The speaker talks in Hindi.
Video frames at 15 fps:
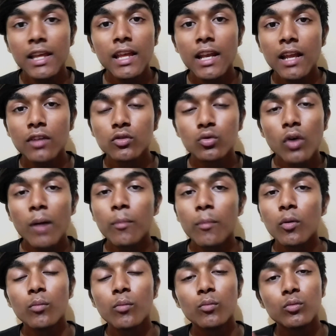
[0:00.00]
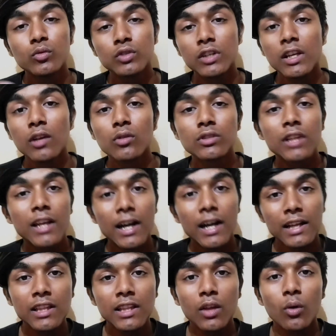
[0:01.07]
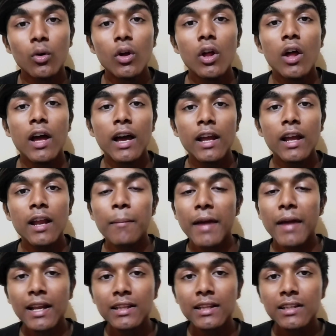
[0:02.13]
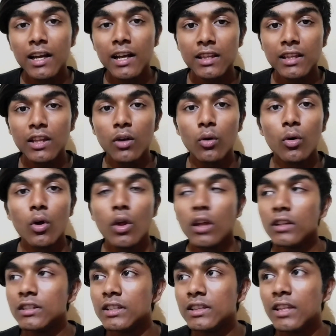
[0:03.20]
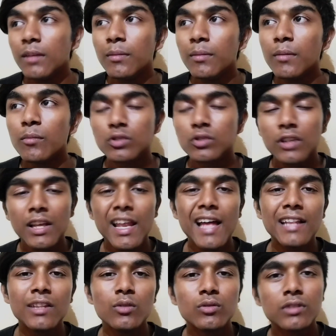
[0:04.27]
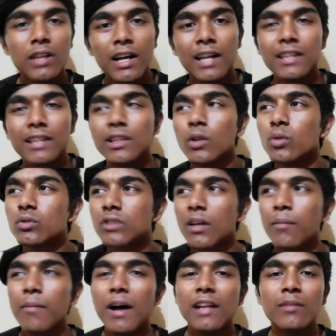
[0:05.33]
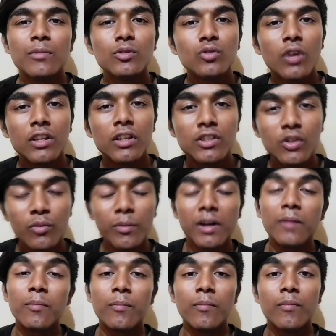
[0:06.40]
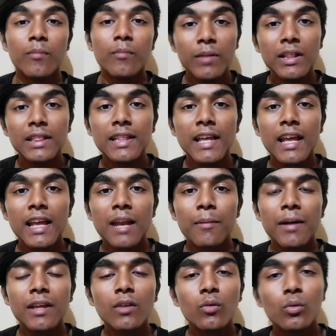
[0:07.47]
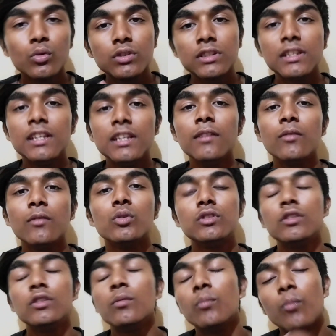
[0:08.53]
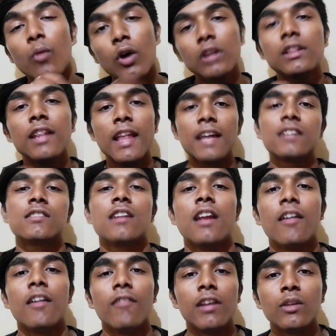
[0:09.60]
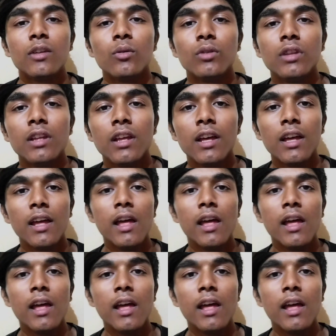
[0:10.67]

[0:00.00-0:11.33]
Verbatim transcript: है ना जो आप लोग मुश्किलों से लड़ते हो है ना मेहनत करते हो जितनी भी मुश्किलें आती है उससे लड़ते हो उसके बाद में जो अचीवमेंट मिलती है ना भाई उसकी खुशी बहुत नेक्स्ट लेवल की होती है